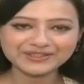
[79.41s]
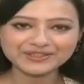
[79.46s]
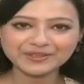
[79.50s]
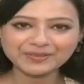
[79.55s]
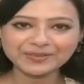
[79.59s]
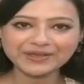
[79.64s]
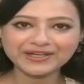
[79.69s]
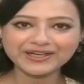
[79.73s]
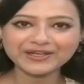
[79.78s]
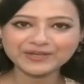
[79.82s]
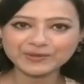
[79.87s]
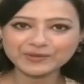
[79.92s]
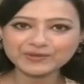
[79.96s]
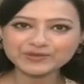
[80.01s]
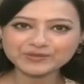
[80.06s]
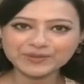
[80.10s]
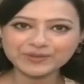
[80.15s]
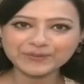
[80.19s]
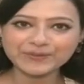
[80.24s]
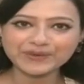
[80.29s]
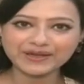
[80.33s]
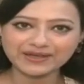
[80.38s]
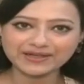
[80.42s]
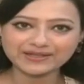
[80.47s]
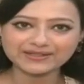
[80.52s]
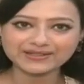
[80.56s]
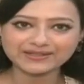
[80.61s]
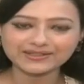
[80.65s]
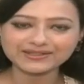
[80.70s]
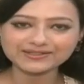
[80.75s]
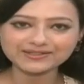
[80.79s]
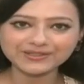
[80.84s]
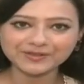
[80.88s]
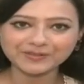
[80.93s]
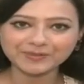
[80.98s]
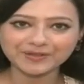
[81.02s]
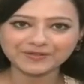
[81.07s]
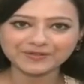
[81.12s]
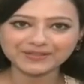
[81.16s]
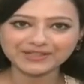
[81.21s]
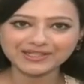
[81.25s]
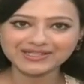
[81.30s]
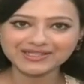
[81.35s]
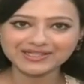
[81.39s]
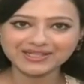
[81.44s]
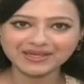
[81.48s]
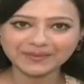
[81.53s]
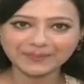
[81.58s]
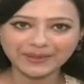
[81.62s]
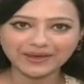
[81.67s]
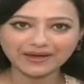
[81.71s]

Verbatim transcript: जो मैंने न्यूज़ में पढ़ा था जब कविता जी का